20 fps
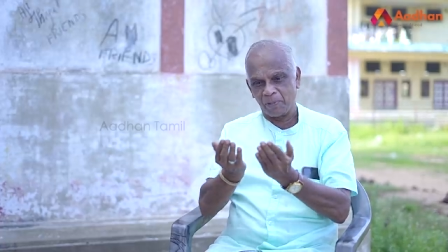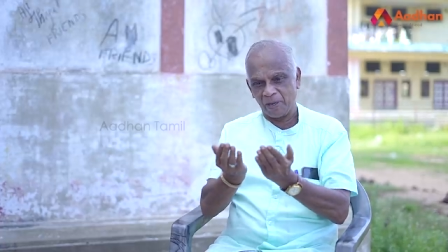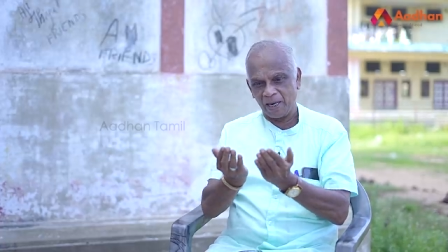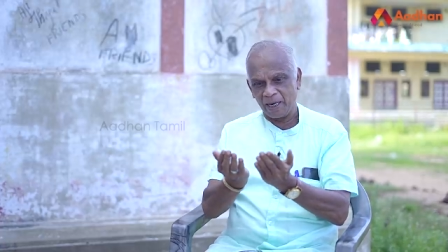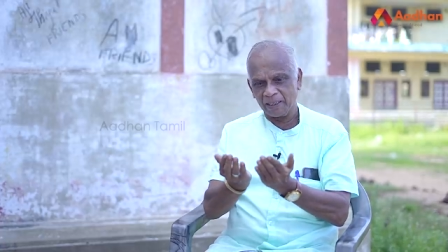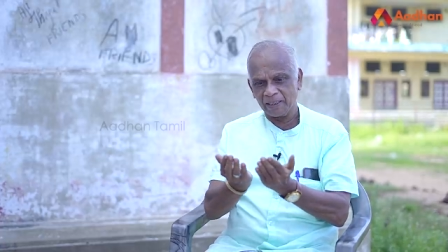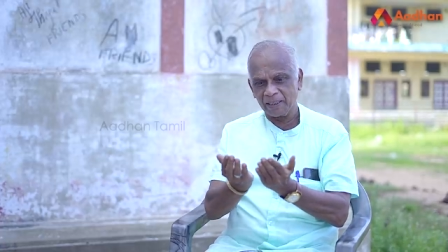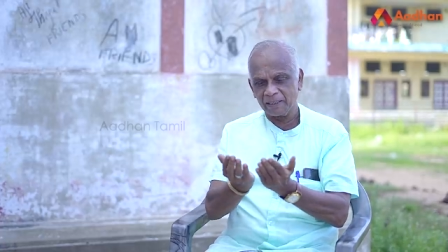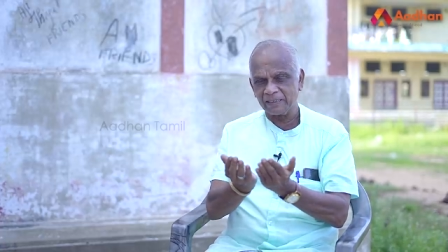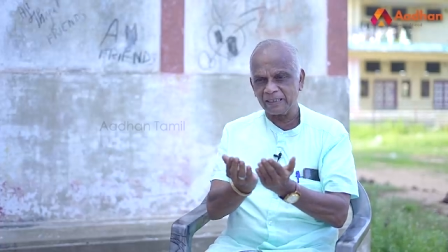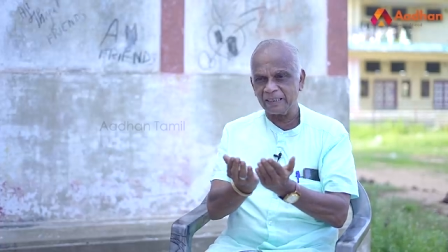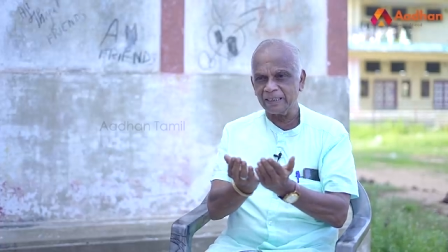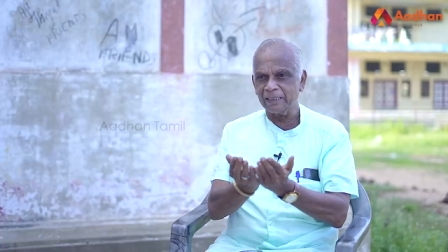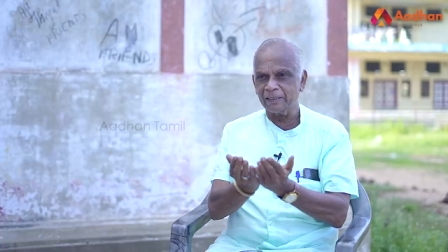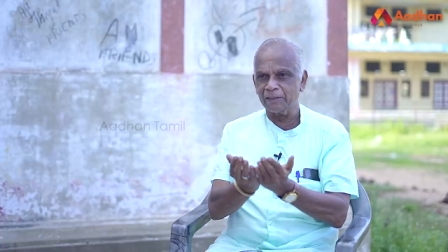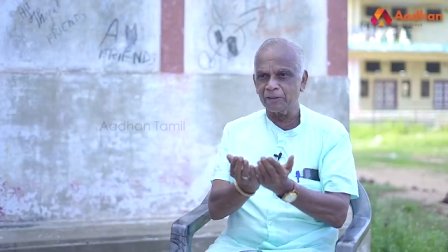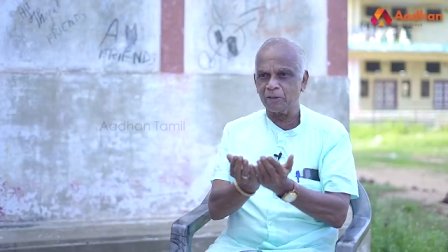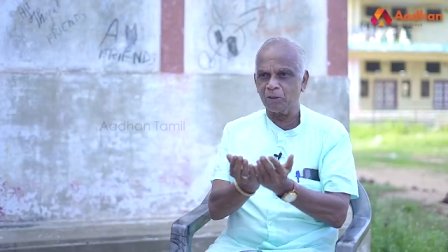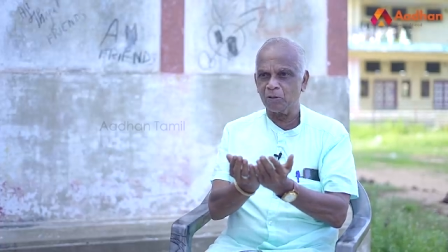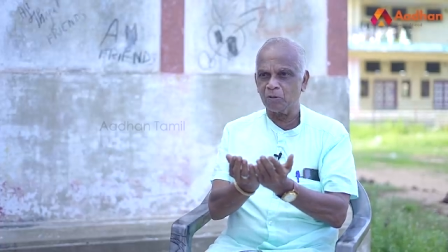பாதத்தில்
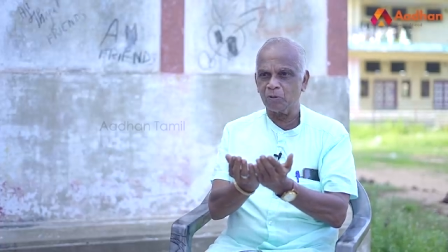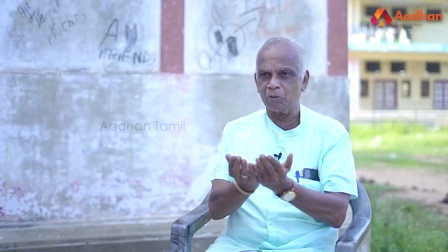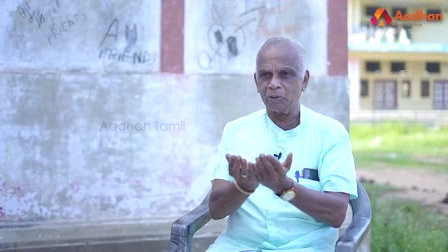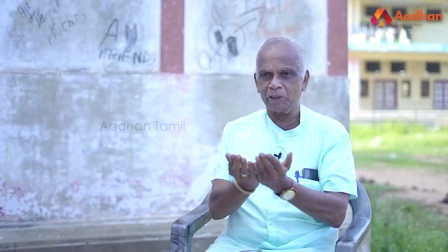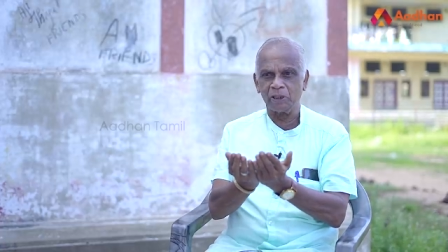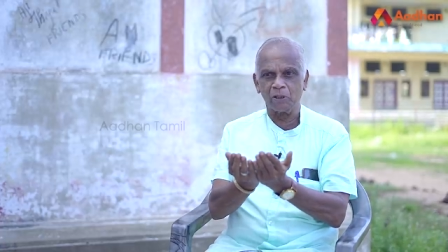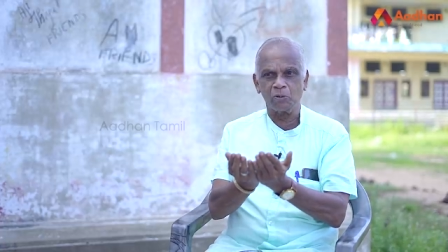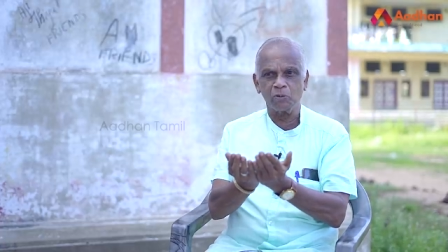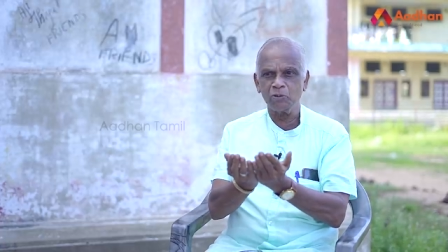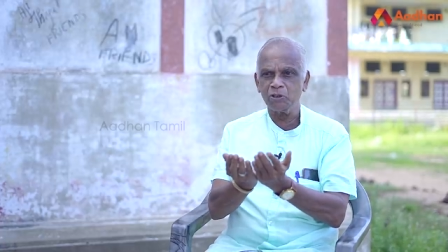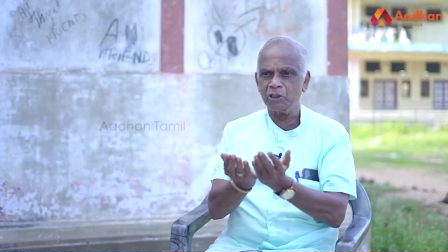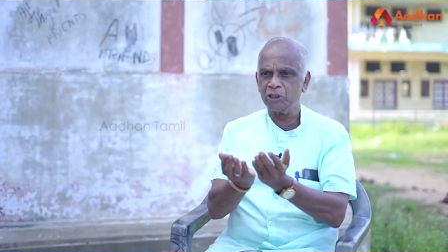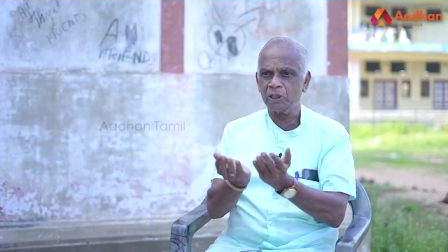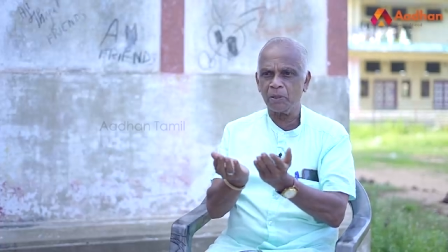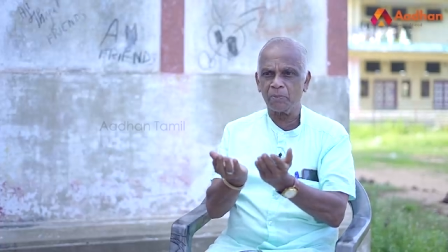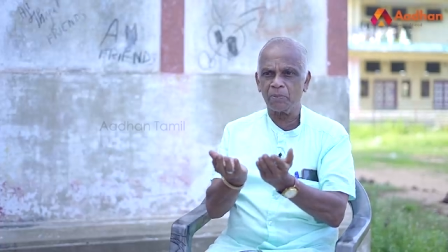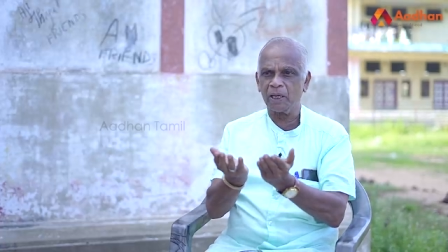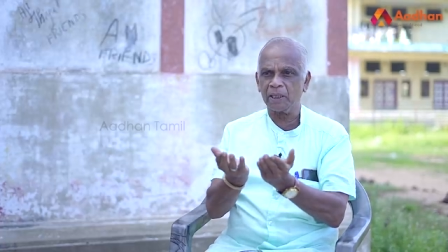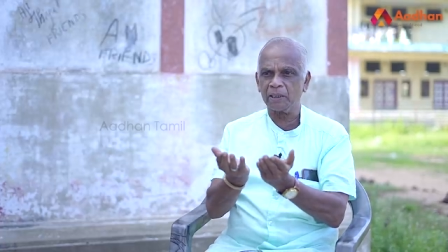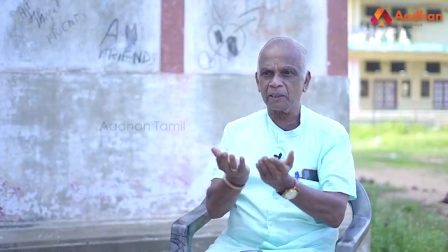இருக்கக்கூடிய
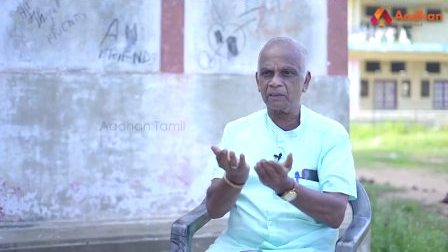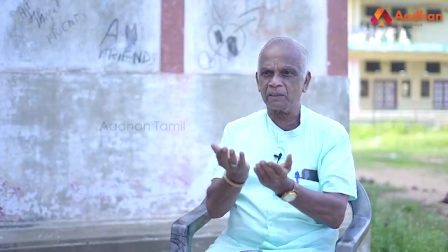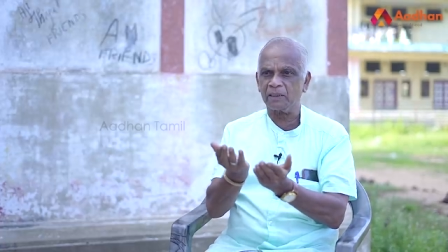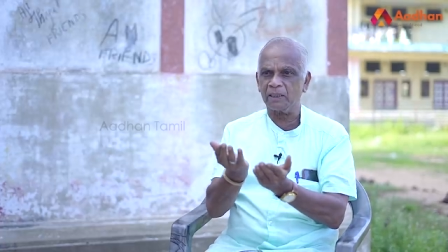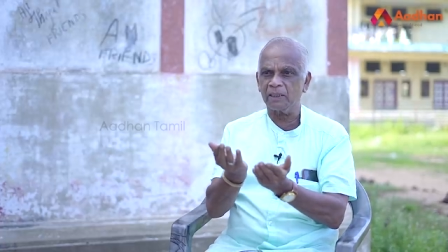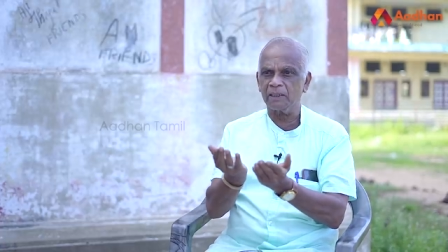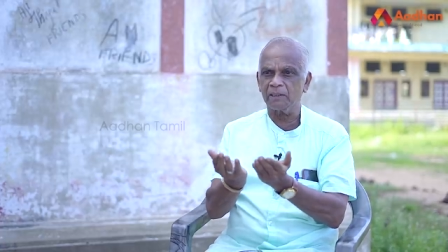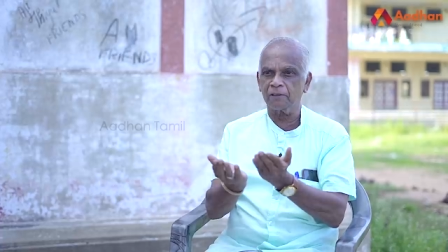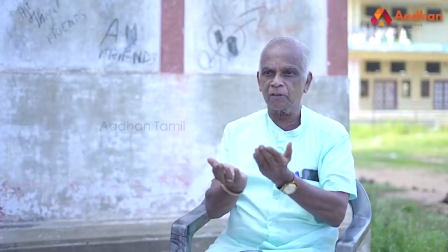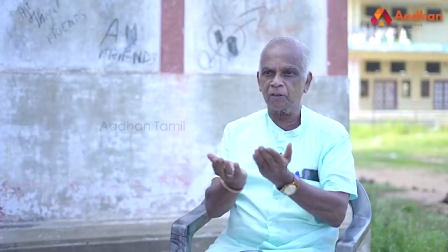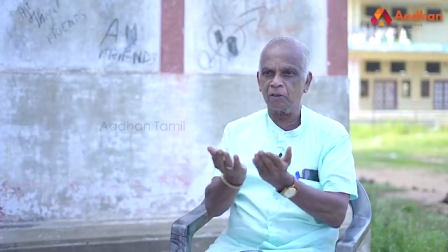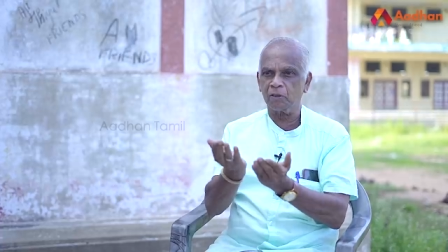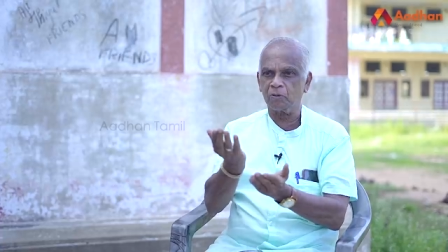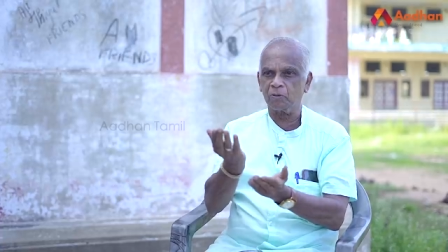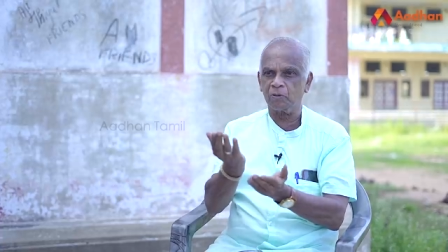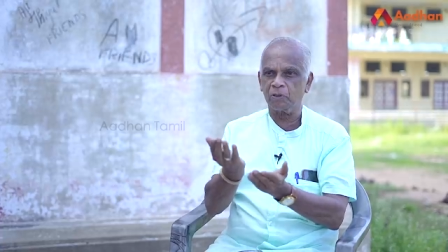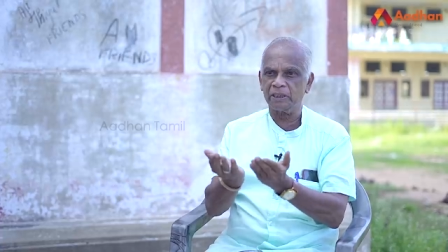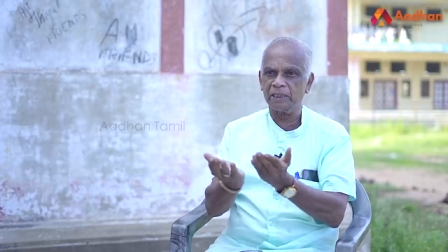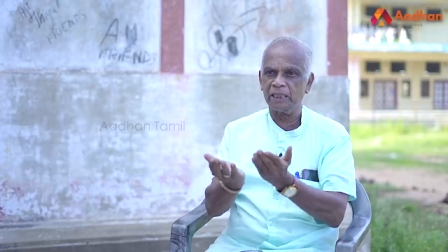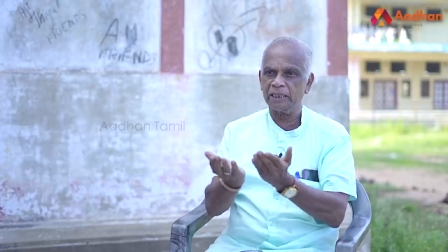குஞ்சித பாதத்தில்
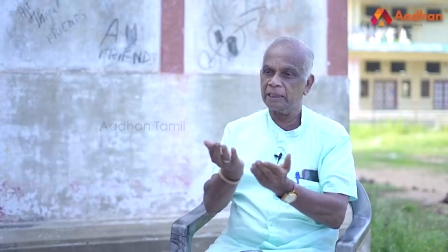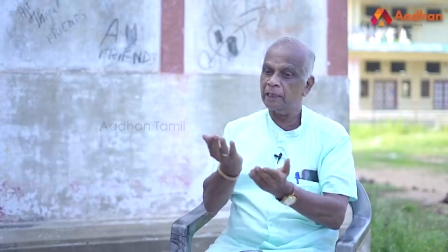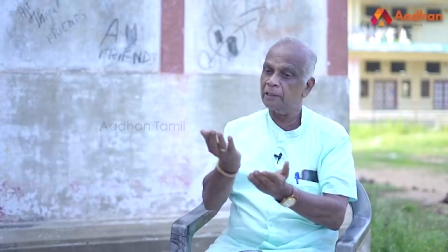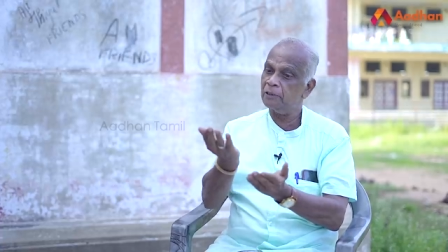இருக்கக்கூடிய